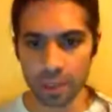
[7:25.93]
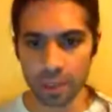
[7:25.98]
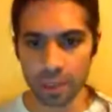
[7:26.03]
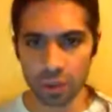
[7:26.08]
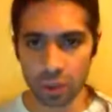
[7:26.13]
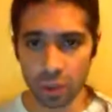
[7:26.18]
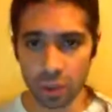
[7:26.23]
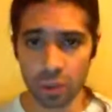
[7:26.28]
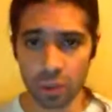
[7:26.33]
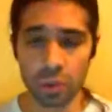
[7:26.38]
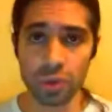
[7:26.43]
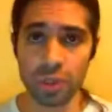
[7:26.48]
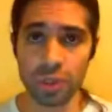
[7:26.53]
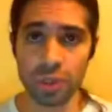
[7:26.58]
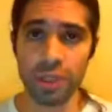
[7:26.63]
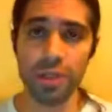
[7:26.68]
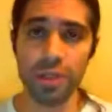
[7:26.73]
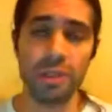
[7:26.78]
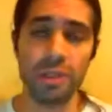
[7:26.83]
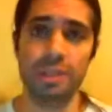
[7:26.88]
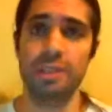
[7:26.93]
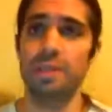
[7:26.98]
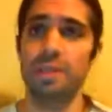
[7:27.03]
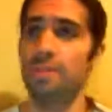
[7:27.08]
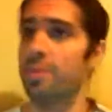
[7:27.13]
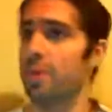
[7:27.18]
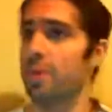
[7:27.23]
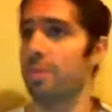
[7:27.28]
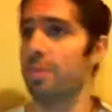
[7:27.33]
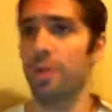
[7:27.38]
Yo en los cursos que doy,
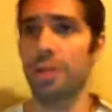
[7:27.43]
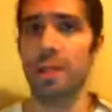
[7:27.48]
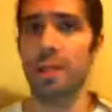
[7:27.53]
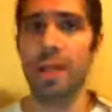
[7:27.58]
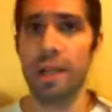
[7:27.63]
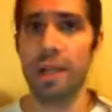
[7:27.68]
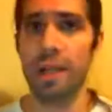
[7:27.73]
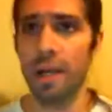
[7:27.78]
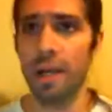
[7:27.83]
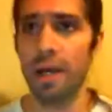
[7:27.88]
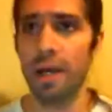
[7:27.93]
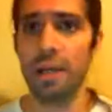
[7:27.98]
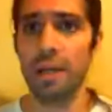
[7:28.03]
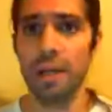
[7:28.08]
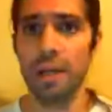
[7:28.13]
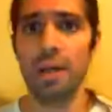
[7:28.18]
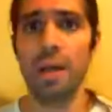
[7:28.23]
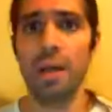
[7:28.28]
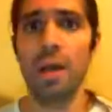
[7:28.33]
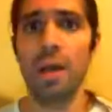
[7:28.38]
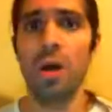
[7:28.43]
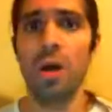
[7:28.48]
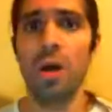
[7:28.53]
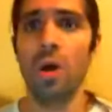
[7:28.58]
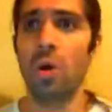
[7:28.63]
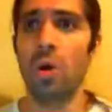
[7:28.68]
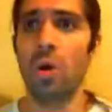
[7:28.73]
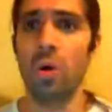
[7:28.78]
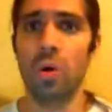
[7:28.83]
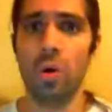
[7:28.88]
por ejemplo, de ethical hacking
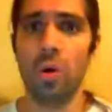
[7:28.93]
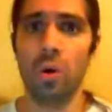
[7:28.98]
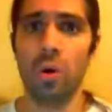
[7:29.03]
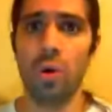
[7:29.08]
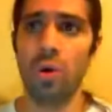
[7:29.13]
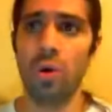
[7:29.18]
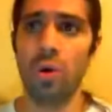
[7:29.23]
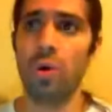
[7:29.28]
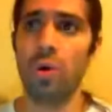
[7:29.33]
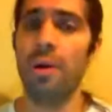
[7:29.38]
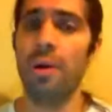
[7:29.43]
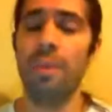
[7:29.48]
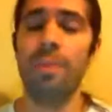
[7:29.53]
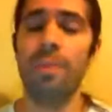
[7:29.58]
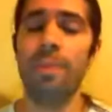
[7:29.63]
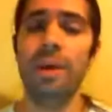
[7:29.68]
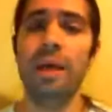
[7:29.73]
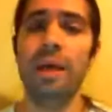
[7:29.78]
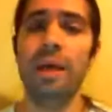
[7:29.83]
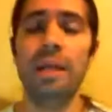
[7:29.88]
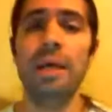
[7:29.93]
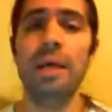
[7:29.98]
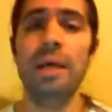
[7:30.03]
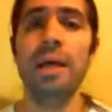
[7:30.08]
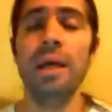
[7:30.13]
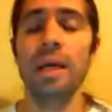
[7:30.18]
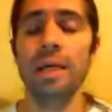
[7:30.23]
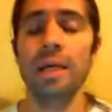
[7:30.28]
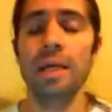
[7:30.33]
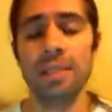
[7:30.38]
o, de
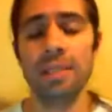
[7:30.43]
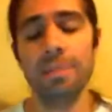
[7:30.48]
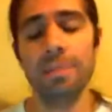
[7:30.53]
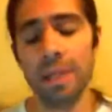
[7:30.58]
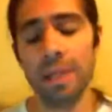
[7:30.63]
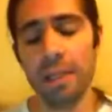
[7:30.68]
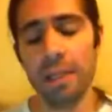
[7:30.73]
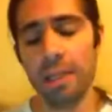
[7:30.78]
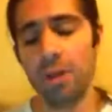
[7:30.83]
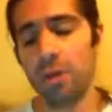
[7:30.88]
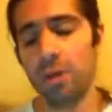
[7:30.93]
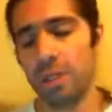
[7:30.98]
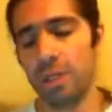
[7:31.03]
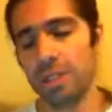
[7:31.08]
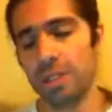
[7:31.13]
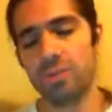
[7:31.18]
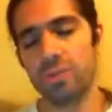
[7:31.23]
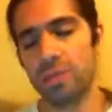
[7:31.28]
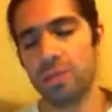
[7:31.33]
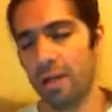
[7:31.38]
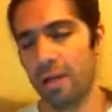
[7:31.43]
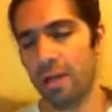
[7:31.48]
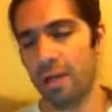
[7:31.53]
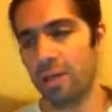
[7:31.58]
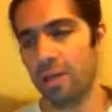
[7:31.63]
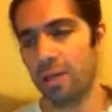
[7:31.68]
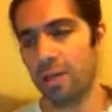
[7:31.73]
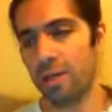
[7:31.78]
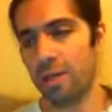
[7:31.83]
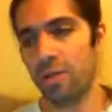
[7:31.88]
VPN, siempre digo, y es
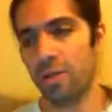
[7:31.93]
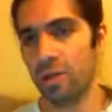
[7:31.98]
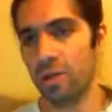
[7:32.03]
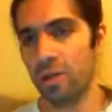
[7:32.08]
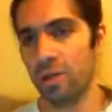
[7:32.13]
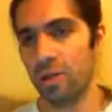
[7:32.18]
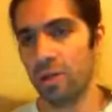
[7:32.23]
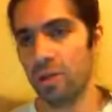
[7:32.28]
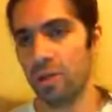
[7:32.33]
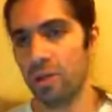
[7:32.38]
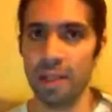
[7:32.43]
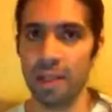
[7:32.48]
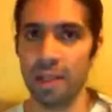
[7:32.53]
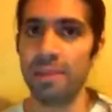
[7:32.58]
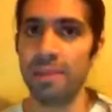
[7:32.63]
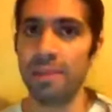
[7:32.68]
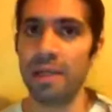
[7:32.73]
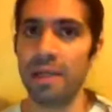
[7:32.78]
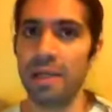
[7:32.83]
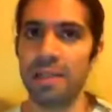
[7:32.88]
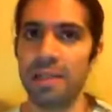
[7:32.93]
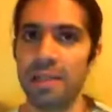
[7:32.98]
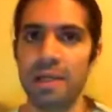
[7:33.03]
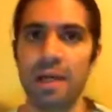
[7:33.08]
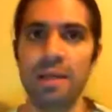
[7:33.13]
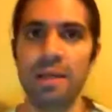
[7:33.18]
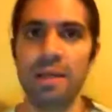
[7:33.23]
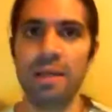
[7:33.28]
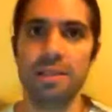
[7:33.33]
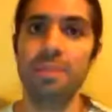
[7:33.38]
una, no, es una verdad
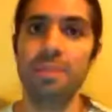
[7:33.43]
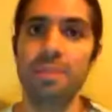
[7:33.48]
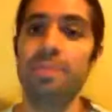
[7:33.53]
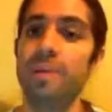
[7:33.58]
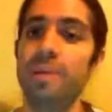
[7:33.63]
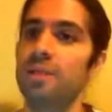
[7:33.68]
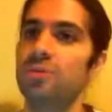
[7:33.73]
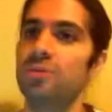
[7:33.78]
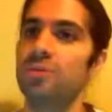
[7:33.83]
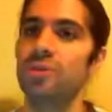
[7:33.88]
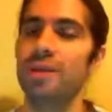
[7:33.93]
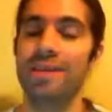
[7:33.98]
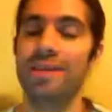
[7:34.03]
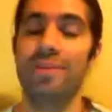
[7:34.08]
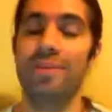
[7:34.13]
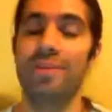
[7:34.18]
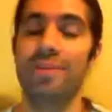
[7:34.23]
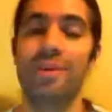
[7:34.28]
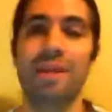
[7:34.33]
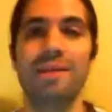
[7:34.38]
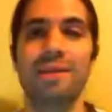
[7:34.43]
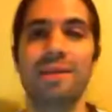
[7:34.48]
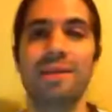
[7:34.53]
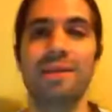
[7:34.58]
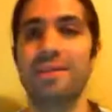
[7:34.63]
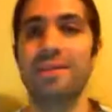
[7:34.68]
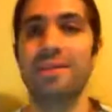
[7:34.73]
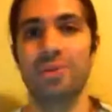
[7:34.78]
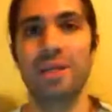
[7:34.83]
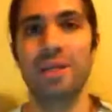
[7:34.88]
matemática, sí, pero es una de esas verdades,
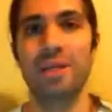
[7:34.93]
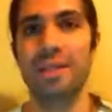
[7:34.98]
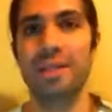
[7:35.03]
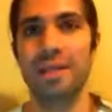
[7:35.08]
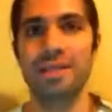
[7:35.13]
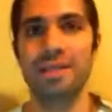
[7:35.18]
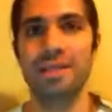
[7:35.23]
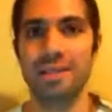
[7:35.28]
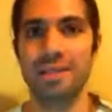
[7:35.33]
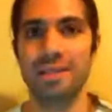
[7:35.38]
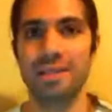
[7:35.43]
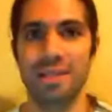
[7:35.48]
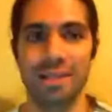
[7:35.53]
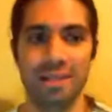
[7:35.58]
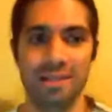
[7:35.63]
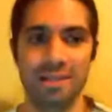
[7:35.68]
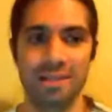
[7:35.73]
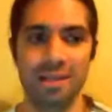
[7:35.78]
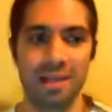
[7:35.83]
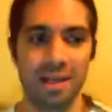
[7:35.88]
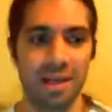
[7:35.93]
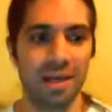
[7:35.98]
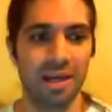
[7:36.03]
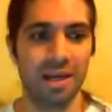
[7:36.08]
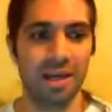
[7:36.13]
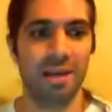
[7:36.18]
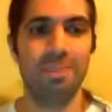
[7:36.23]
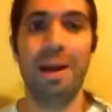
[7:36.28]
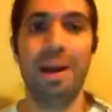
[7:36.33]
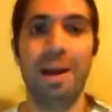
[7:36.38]
esas heurísticas, esas
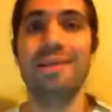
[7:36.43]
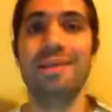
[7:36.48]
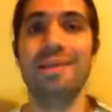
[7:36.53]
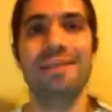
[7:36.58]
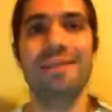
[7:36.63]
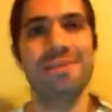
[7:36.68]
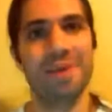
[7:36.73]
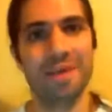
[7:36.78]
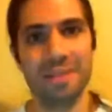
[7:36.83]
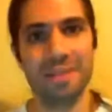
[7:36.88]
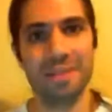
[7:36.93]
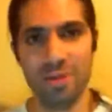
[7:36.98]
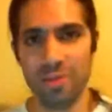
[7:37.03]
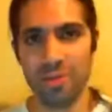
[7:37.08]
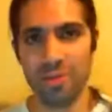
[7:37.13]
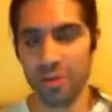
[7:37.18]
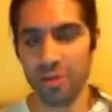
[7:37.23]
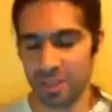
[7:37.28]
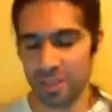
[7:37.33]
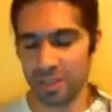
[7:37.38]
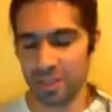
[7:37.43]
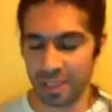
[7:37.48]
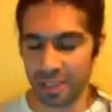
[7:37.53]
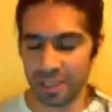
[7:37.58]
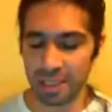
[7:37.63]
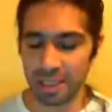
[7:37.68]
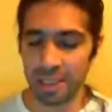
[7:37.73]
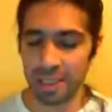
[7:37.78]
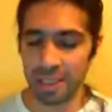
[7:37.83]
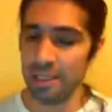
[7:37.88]
máximas, como decimos acá en
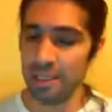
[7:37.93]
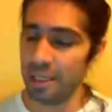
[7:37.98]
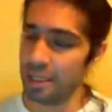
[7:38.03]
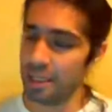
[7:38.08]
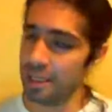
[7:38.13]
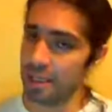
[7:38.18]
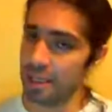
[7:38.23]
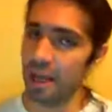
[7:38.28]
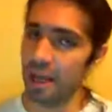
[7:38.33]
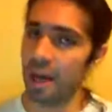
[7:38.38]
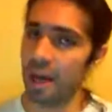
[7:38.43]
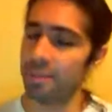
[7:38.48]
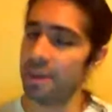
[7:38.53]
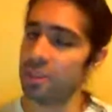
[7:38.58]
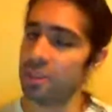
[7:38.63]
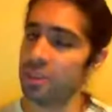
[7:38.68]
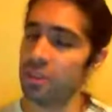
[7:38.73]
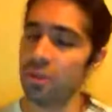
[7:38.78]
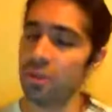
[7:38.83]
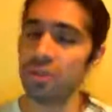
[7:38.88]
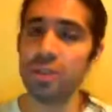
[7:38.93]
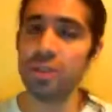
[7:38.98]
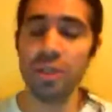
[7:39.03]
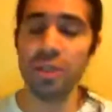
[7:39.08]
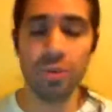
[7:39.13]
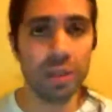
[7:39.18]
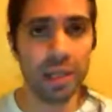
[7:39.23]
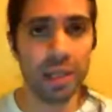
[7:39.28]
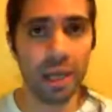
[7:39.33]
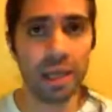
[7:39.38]
Argentina, que es que a mayor
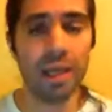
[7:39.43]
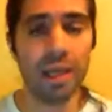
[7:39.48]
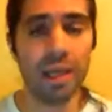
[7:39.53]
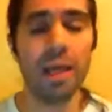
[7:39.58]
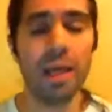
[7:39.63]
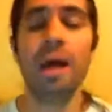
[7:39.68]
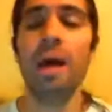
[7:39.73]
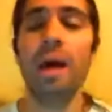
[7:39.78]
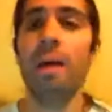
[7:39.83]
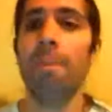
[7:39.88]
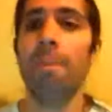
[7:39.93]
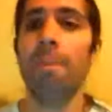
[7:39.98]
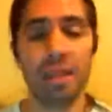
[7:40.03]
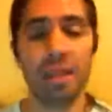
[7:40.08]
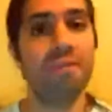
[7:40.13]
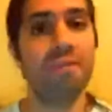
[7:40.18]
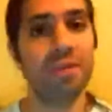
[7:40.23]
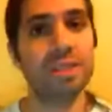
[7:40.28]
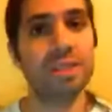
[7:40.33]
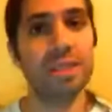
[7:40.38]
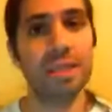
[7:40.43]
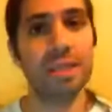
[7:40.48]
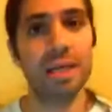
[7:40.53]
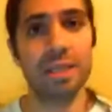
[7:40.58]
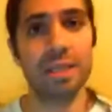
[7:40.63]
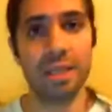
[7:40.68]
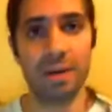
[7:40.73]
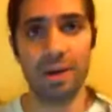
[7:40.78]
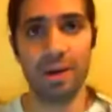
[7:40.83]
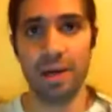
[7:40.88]
seguridad, más difícil es
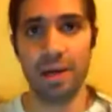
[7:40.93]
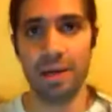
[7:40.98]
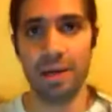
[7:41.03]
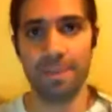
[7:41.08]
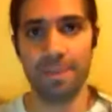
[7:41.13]
trabajar.